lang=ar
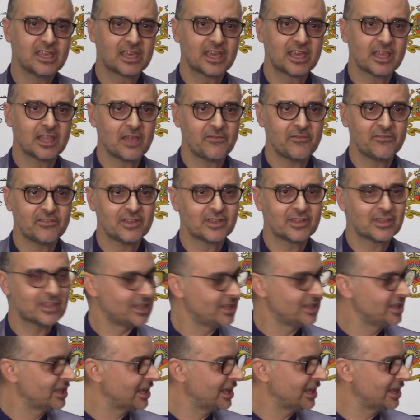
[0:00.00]
كاينه
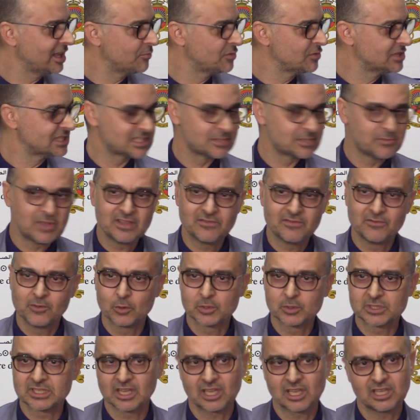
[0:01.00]
اللي كاينه بالنسبه
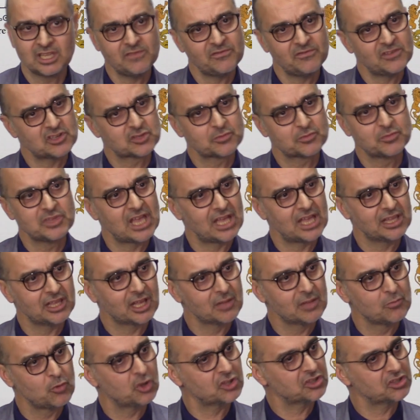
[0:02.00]
للفيروس القديم فجبنا
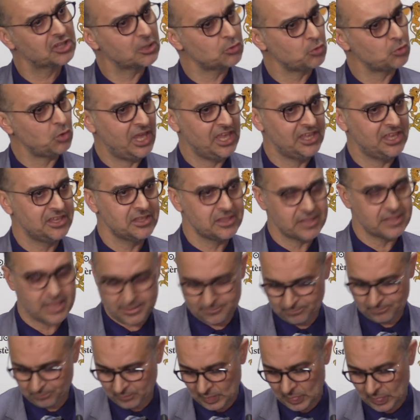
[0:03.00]
هذاك المخطط وحيناه
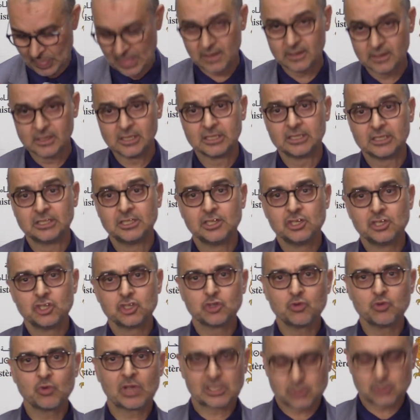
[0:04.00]

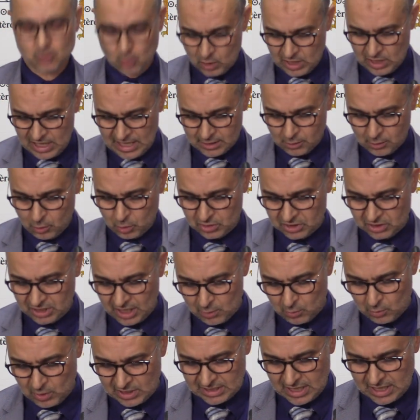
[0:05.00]
شنو كتقول هذه الخطه
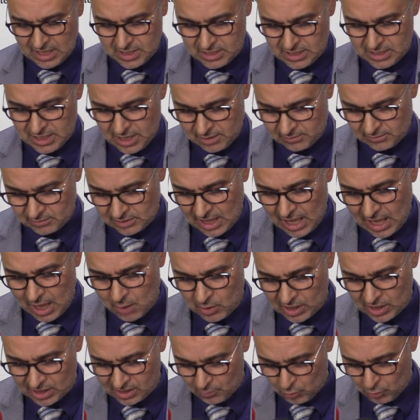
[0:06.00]
الوطنيه
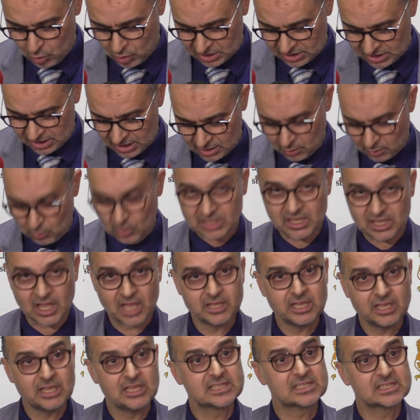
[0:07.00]
او هذا المخطط
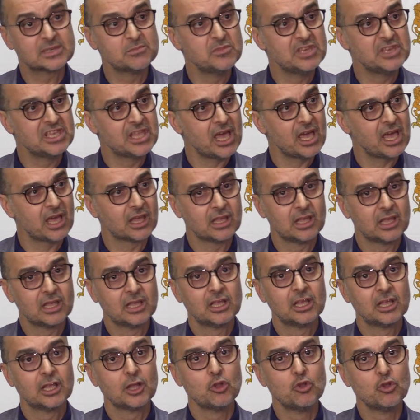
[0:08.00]
الوطني اللي سميناه
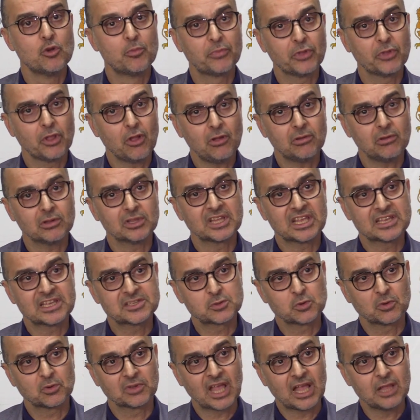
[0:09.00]
لو بلان
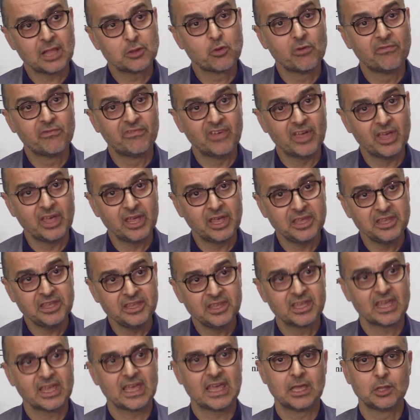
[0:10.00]
ناسيونال دو فاي
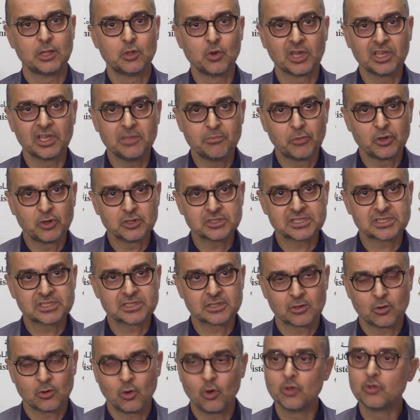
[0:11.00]
اي دو ريبوست
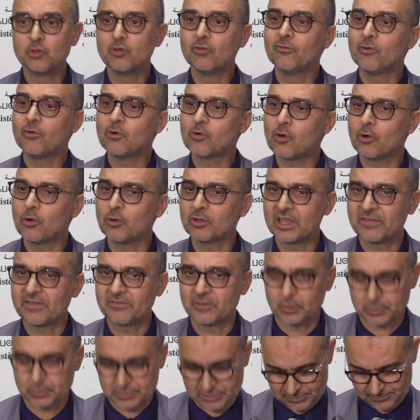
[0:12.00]
او نوفو كورونا
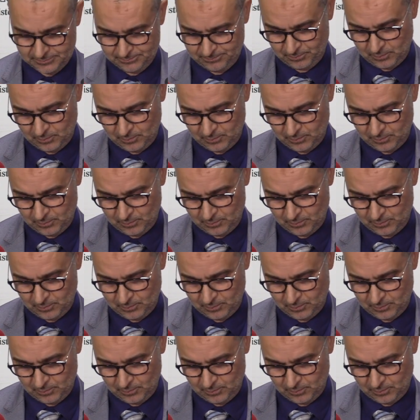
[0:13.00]
فيروس